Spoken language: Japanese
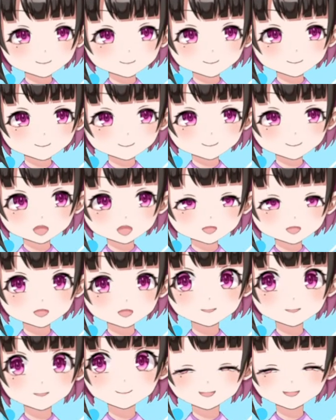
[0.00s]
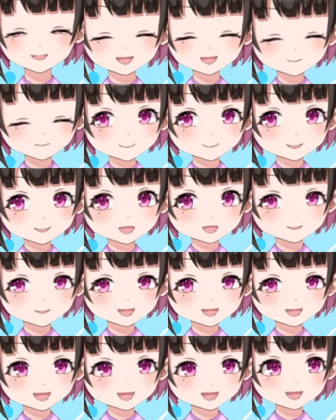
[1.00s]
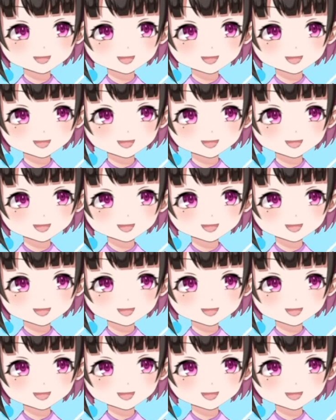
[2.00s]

になるんじゃないかなと